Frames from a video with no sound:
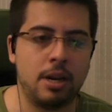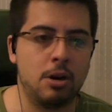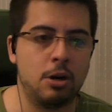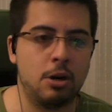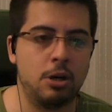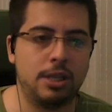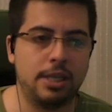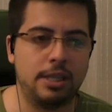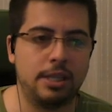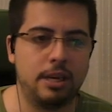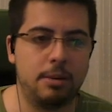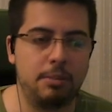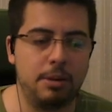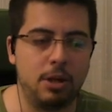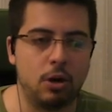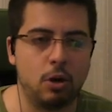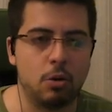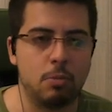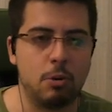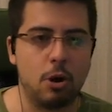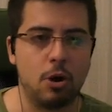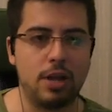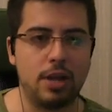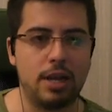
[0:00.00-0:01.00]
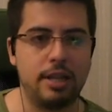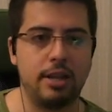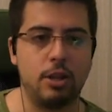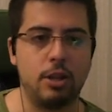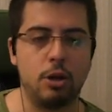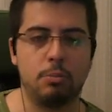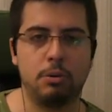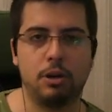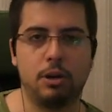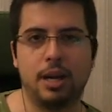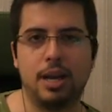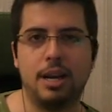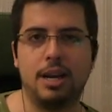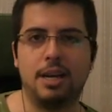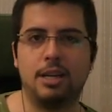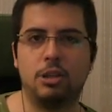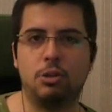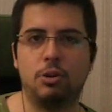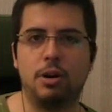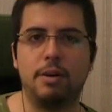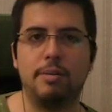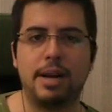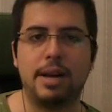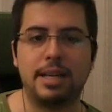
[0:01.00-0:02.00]
no nos han servido, como lo del dedo, porque
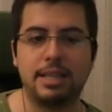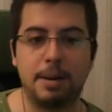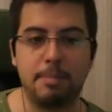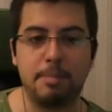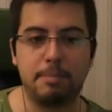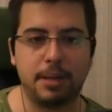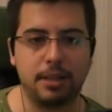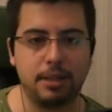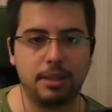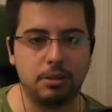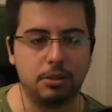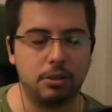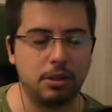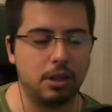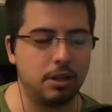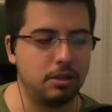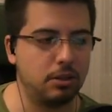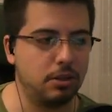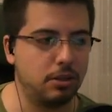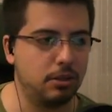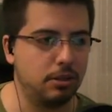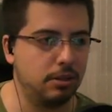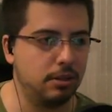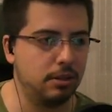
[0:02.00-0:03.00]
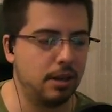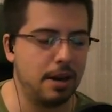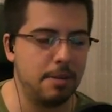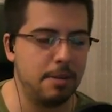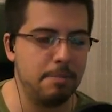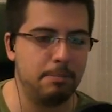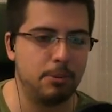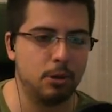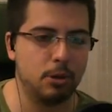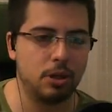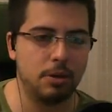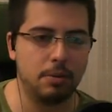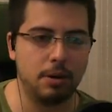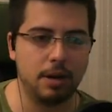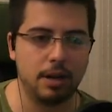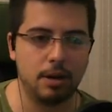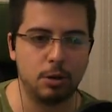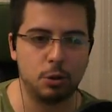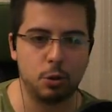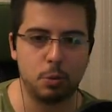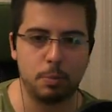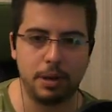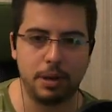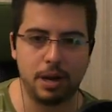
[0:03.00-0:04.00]
eso era una trampa, tío. Eso era imposible que lo
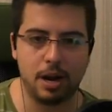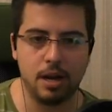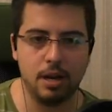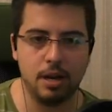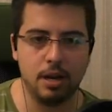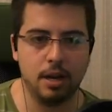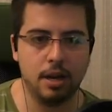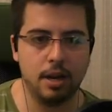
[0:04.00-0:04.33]
supiera.